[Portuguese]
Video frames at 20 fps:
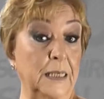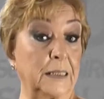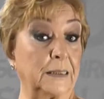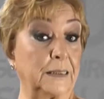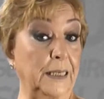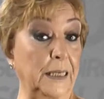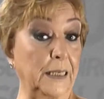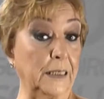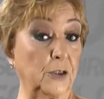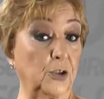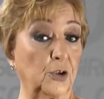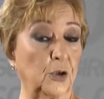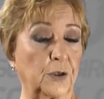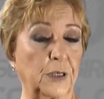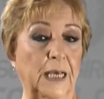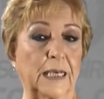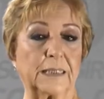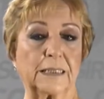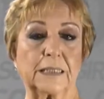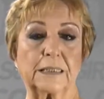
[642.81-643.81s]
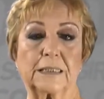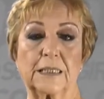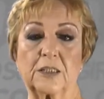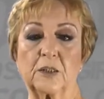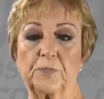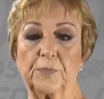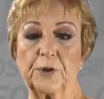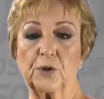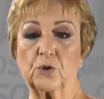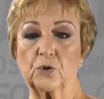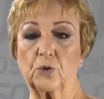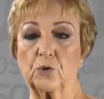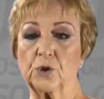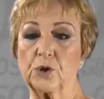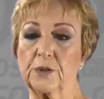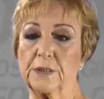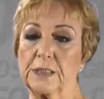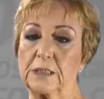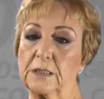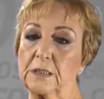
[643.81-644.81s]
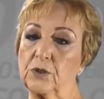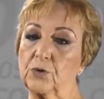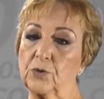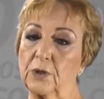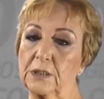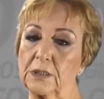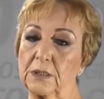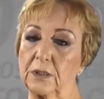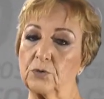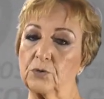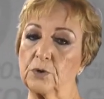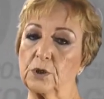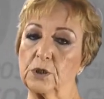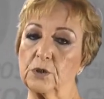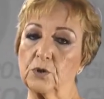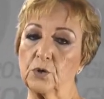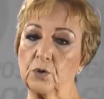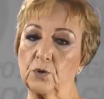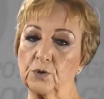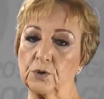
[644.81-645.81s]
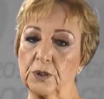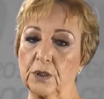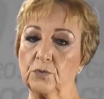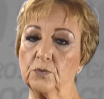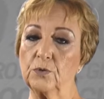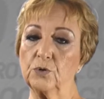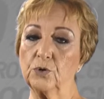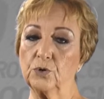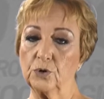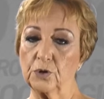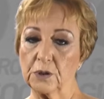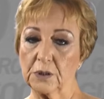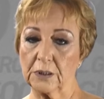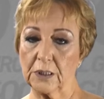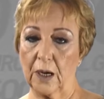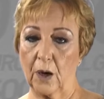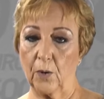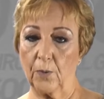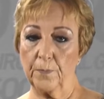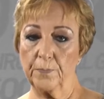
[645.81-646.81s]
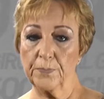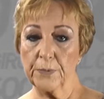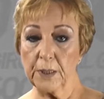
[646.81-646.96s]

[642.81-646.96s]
direcionadas às pessoas de situação de exclusão social.